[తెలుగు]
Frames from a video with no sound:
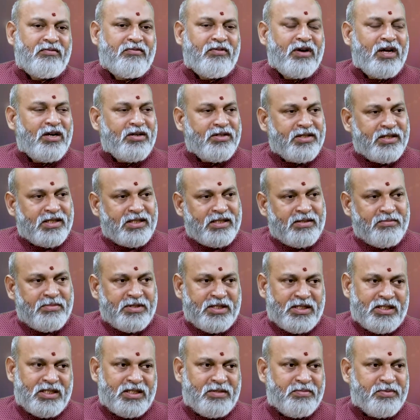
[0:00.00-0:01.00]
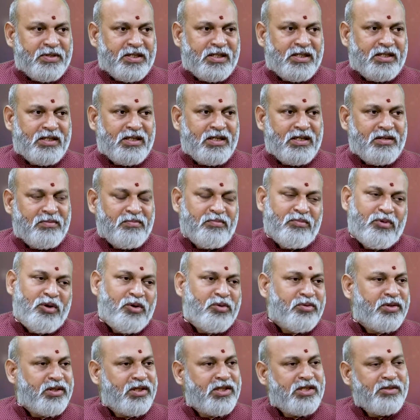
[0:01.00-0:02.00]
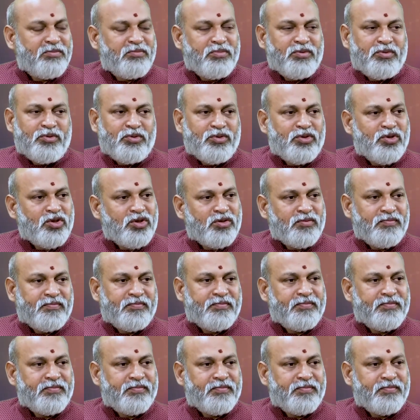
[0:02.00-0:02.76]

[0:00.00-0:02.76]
వాళ్ళు చేసే బిజినెస్ పరంగా బాగుందని చెప్పుకోవచ్చు